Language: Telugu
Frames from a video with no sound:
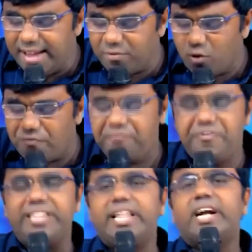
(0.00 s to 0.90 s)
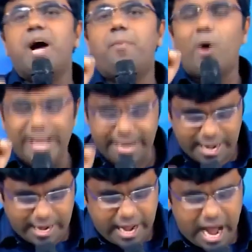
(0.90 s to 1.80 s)
నీవు వెతకపోయిన
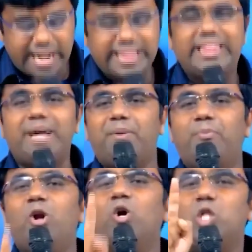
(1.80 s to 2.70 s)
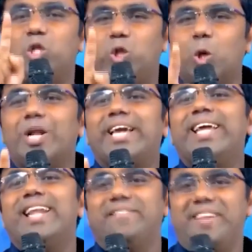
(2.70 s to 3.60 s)
గార్ధమములు
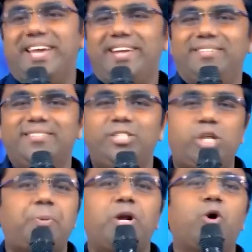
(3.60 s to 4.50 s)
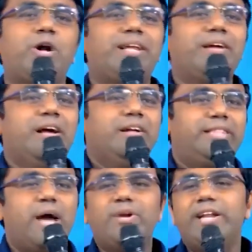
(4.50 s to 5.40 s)
దొరికినవి చప్పట్లు కొట్టి
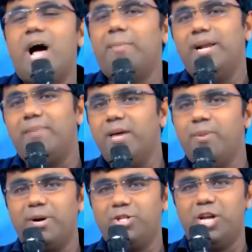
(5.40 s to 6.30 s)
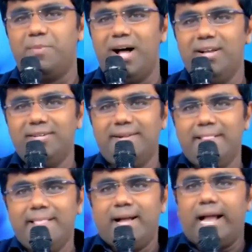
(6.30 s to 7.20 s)
దేవుని నామాన్ని మహిమపరుస్తామా
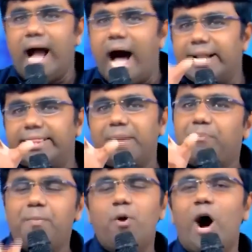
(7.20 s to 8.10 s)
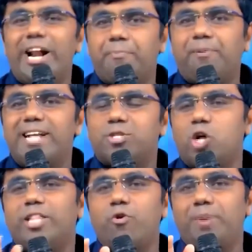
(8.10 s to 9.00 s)
గార్ధపము అనే
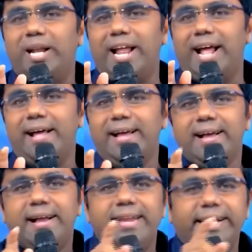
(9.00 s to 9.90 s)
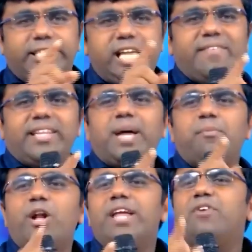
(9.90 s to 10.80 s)
ప్లేస్లో దేవుని పెట్టారా నీ
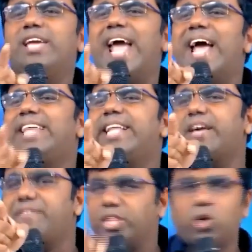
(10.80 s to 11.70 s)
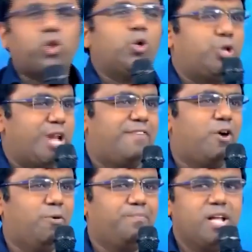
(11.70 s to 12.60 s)
జీవితంలో నీవు ఏదైతే
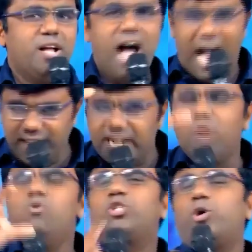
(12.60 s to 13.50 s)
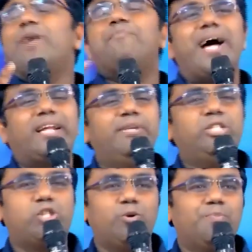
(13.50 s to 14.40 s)
వెతుకుతుంటున్నావో అది అక్కడ ఉంచుకోవడం
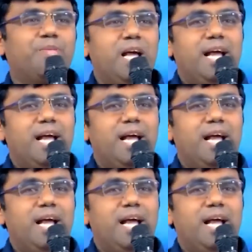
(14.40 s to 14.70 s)
ప్రారంభించు